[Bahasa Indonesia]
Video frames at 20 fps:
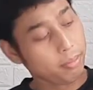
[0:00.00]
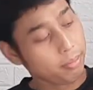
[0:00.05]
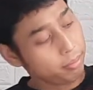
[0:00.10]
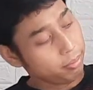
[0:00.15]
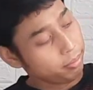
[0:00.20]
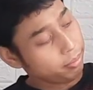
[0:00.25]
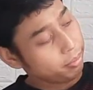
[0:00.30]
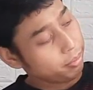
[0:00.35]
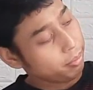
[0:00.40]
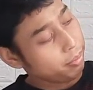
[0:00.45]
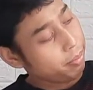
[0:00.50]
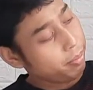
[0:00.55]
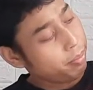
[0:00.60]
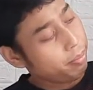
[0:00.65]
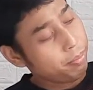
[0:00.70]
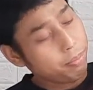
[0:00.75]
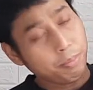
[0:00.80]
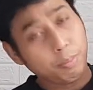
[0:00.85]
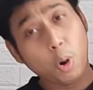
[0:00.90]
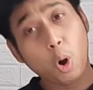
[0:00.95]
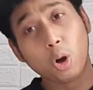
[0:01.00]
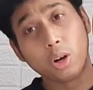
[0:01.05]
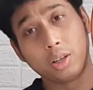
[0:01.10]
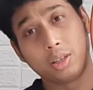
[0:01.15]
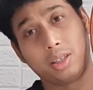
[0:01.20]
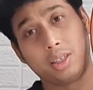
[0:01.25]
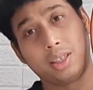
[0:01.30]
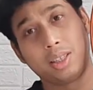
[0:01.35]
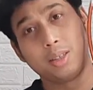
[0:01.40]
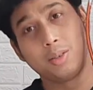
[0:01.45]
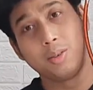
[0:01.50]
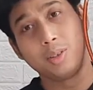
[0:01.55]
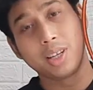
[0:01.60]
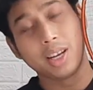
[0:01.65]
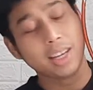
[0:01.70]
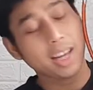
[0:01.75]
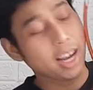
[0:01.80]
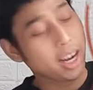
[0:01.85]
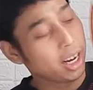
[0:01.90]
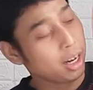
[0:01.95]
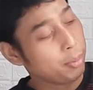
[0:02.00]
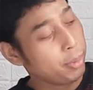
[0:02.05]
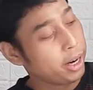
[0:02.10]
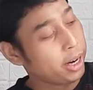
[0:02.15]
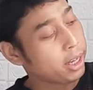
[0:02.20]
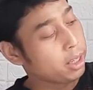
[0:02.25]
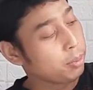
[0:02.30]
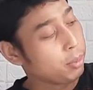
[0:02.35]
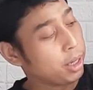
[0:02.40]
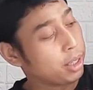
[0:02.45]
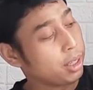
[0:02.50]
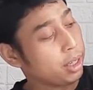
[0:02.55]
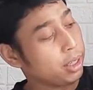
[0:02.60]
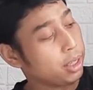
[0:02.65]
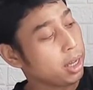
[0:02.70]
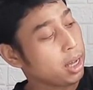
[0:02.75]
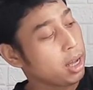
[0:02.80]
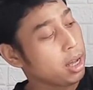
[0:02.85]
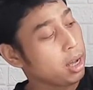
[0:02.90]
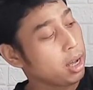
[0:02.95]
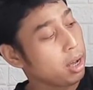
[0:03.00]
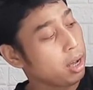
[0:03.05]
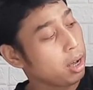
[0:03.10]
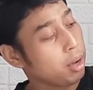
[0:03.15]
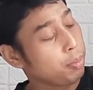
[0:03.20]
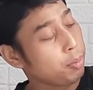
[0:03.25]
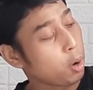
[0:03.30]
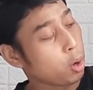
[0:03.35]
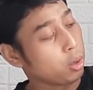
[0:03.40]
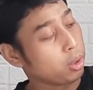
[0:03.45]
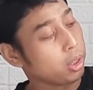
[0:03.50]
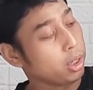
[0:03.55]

hmm, pons, tulisannya LBS, bacanya pons.